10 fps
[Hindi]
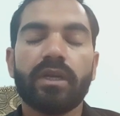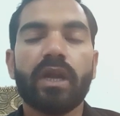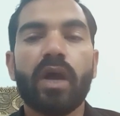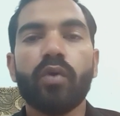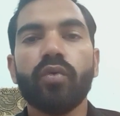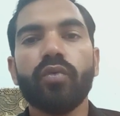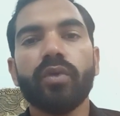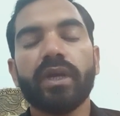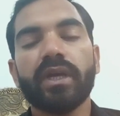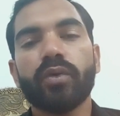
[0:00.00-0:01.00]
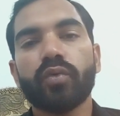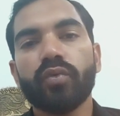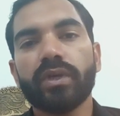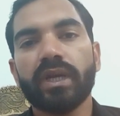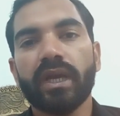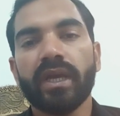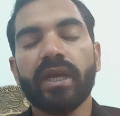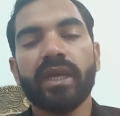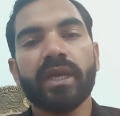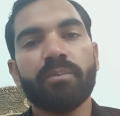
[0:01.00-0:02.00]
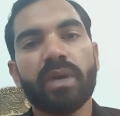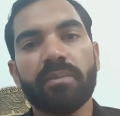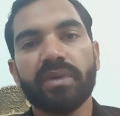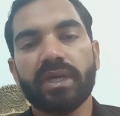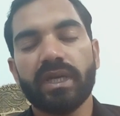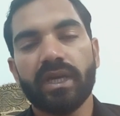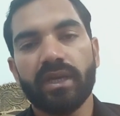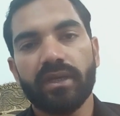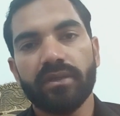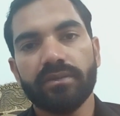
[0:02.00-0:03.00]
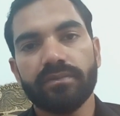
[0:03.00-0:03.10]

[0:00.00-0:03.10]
राहु एक क्रूर ग्रह है एक पापी ग्रह है